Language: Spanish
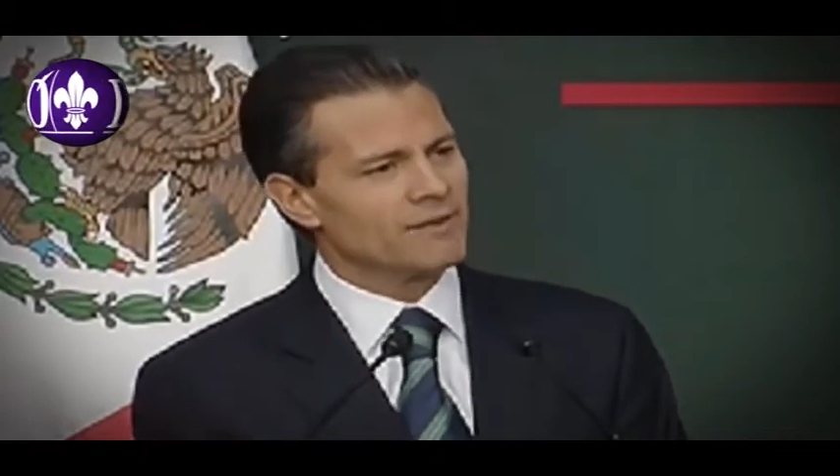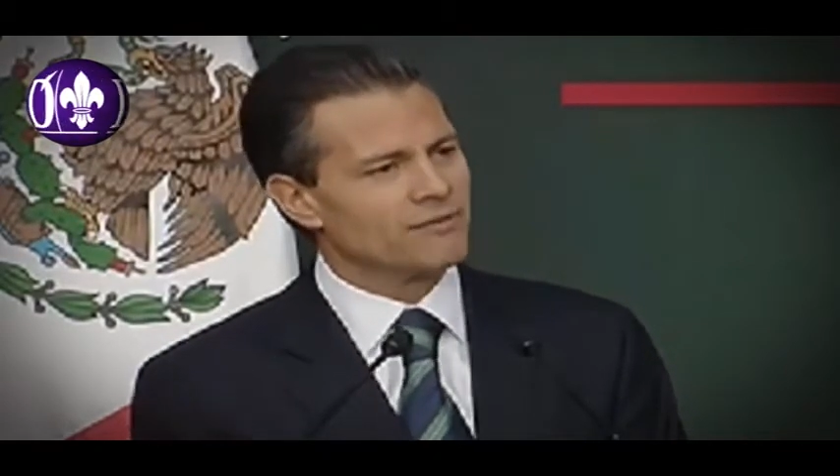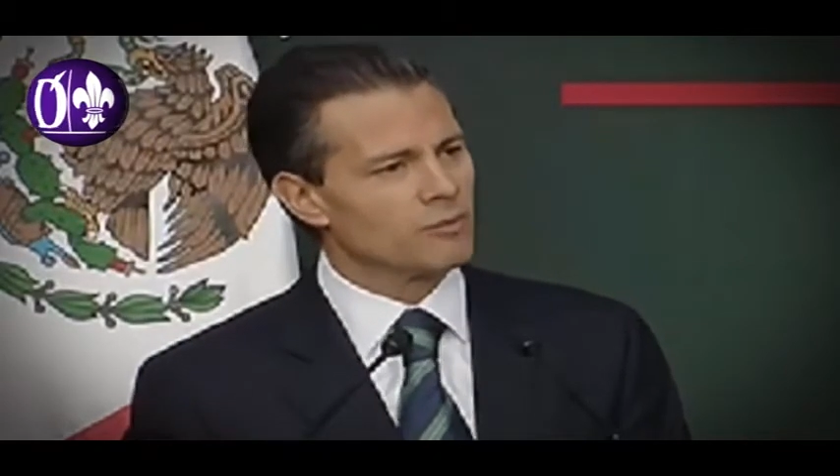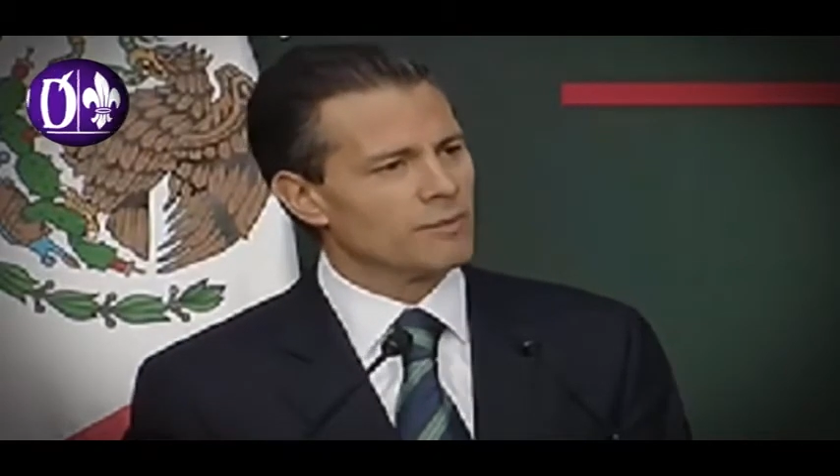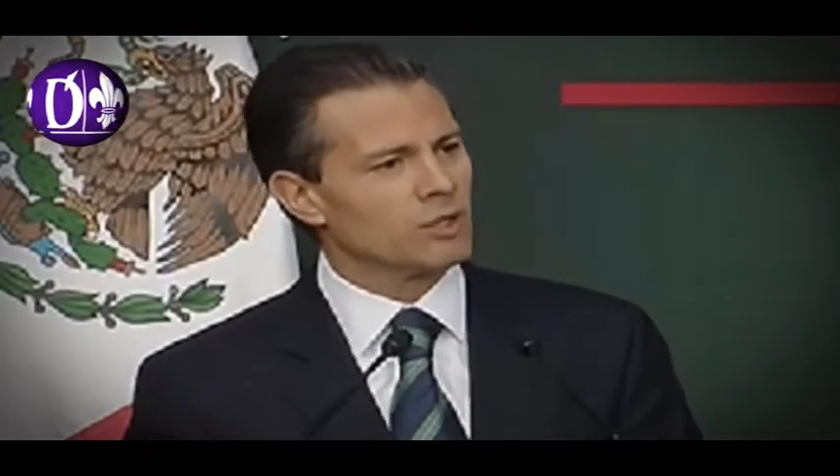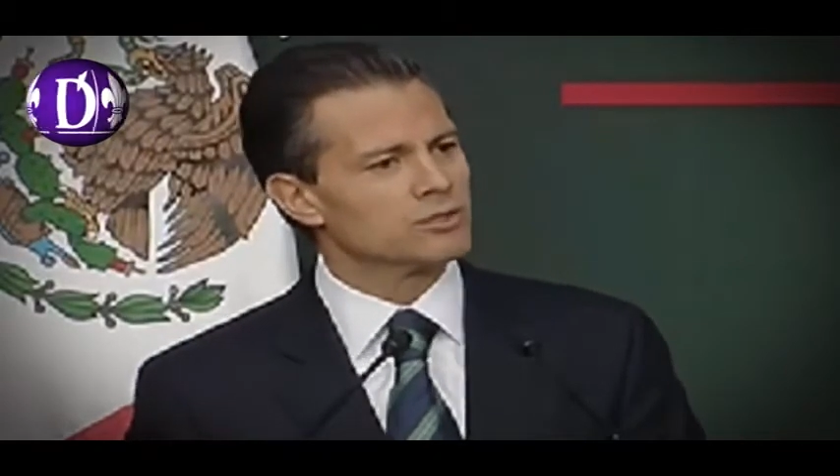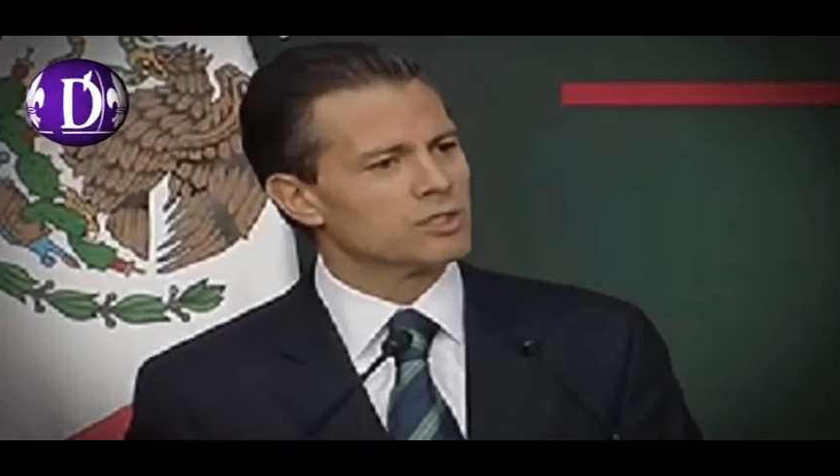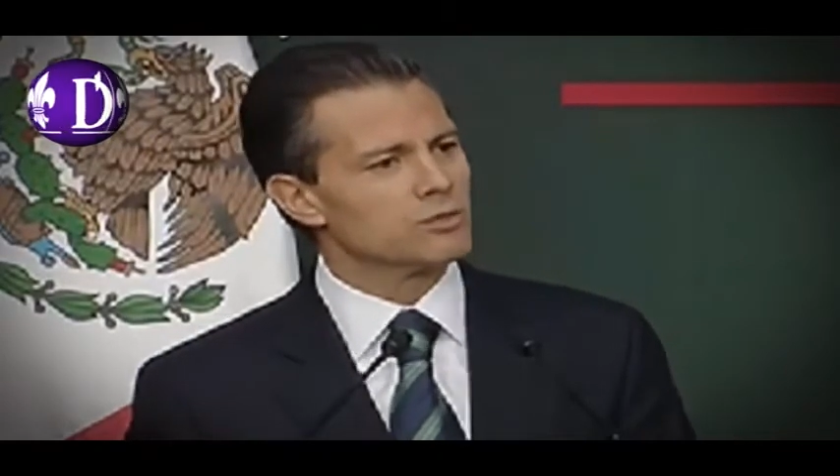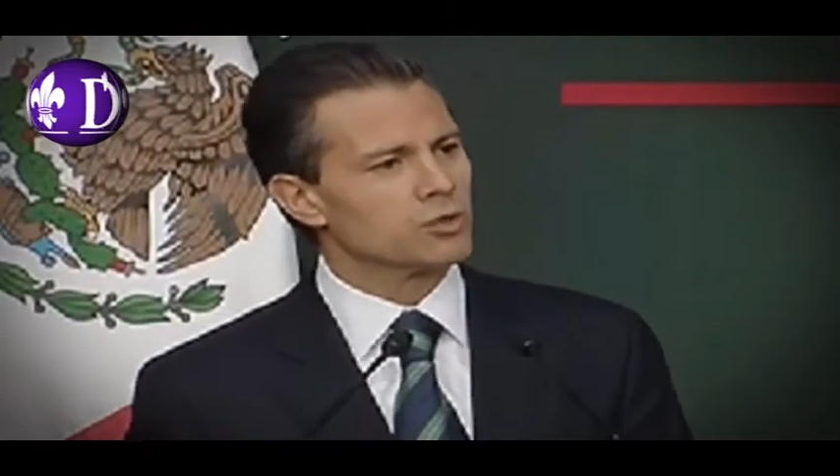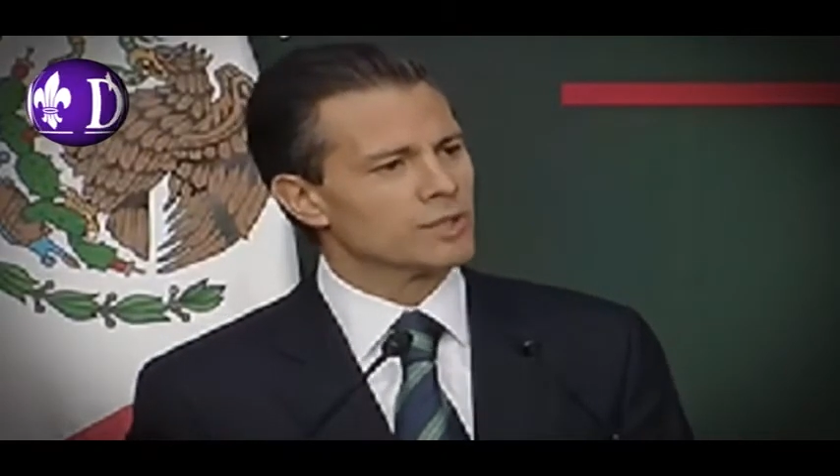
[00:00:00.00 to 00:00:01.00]
reforma
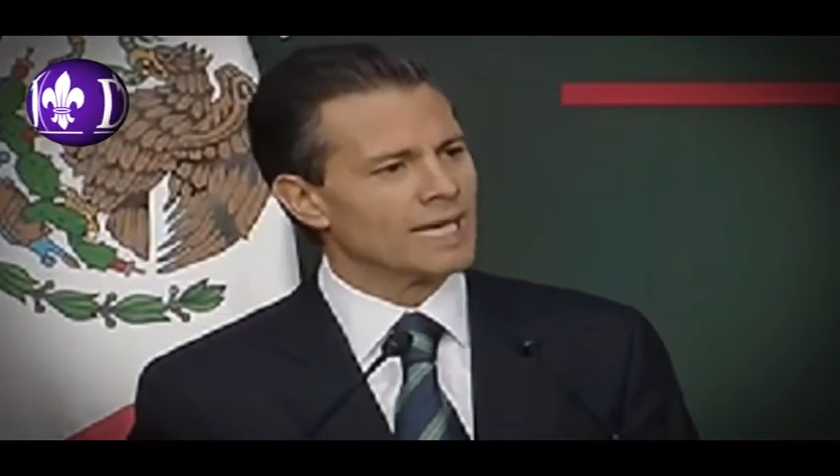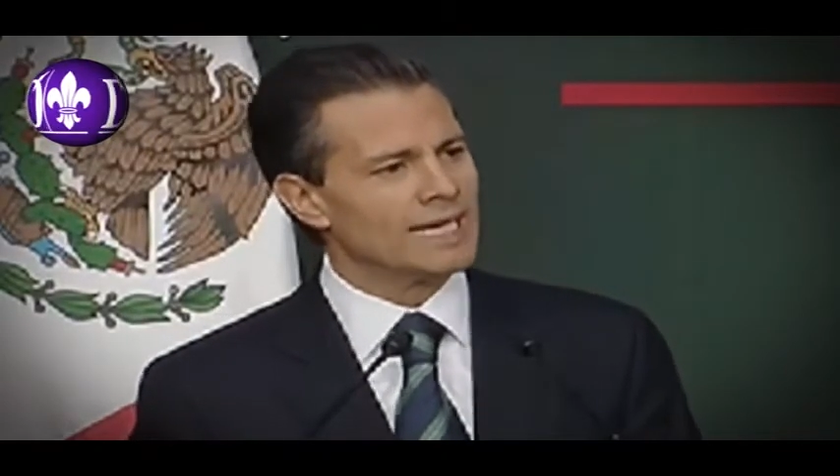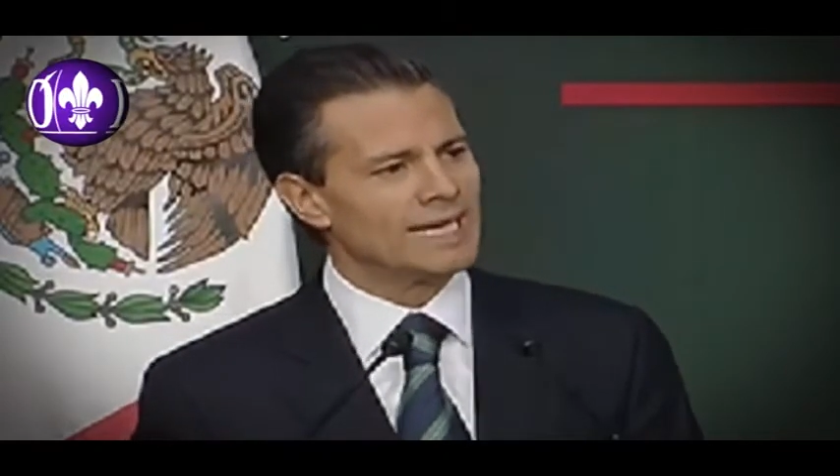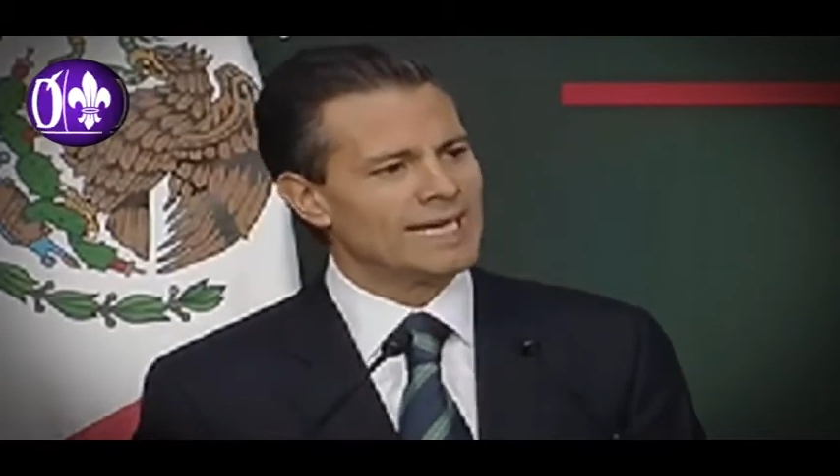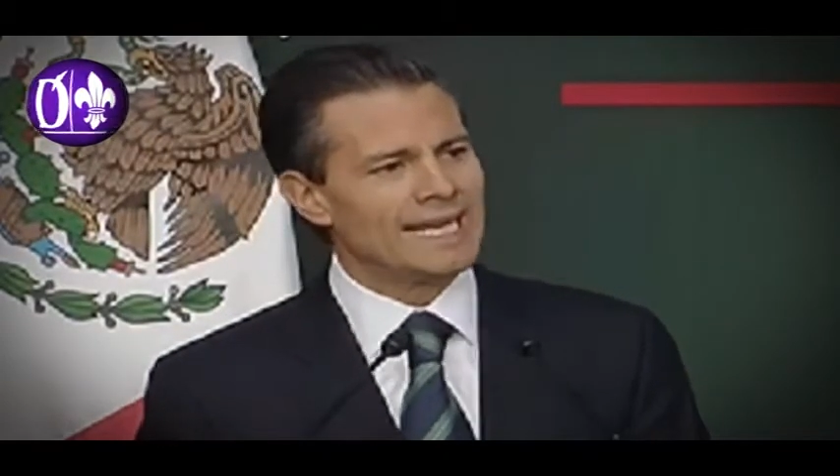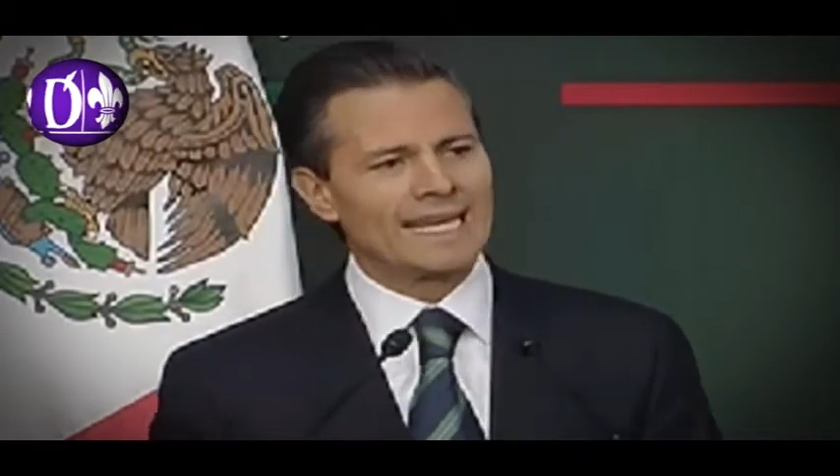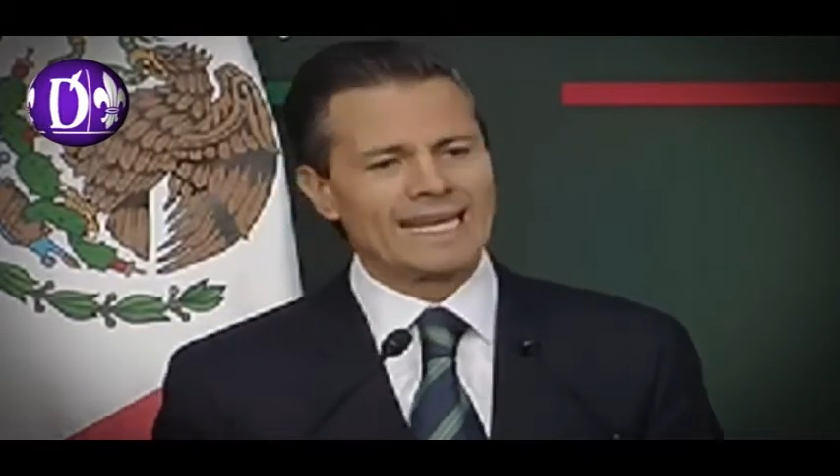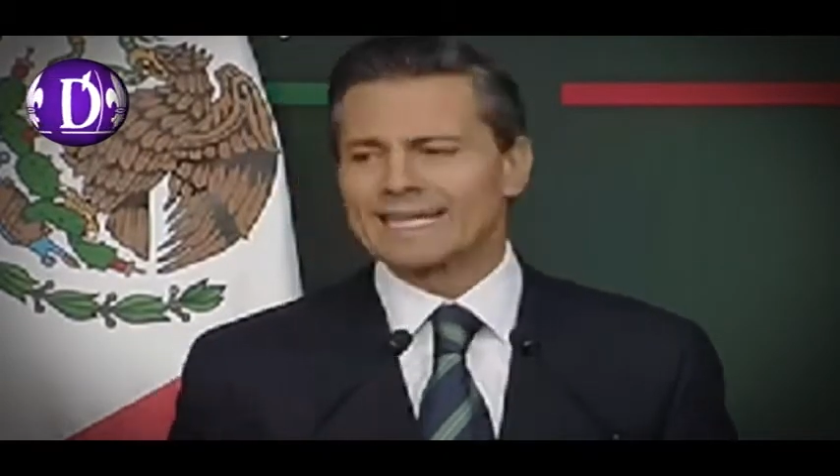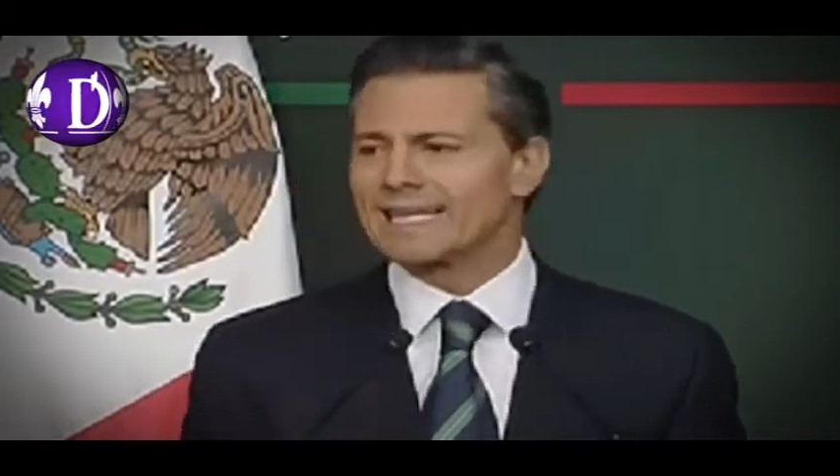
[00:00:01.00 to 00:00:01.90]
constitucional que